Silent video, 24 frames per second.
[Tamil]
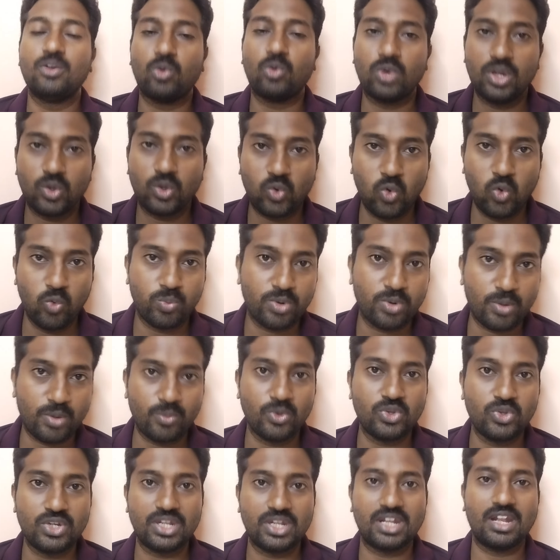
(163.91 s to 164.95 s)
உங்களை கூப்பிடும்
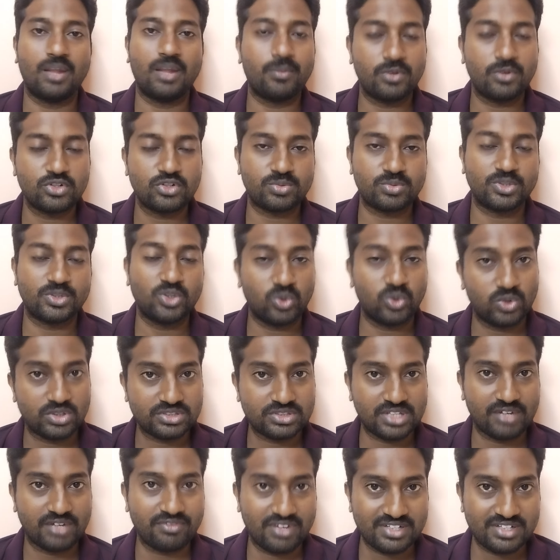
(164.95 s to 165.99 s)
போது நீங்கள் என்ன பண்ணணும் பார்த்தா
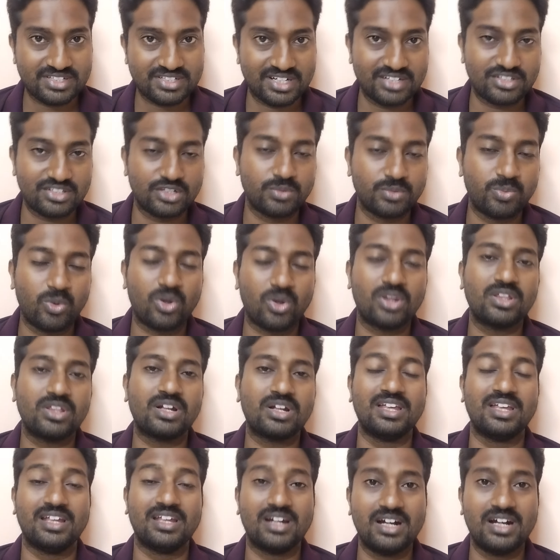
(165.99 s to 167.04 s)
உங்களோட சர்டிஃபிகேட்ஸ் எடுத்துகிட்டு
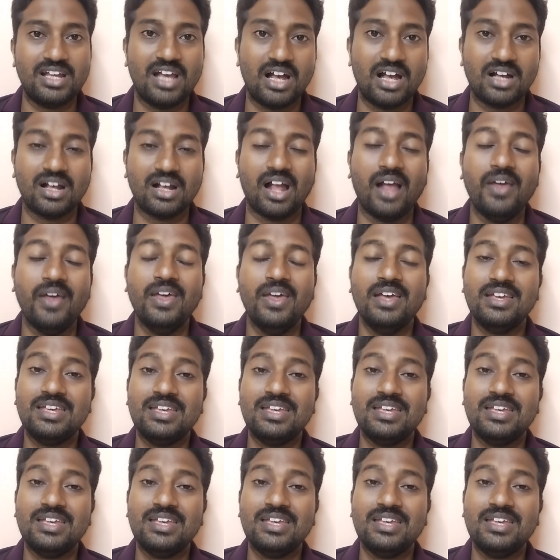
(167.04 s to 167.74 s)
போகிறதுக்கு நீங்கள் ரெடியாகுங்க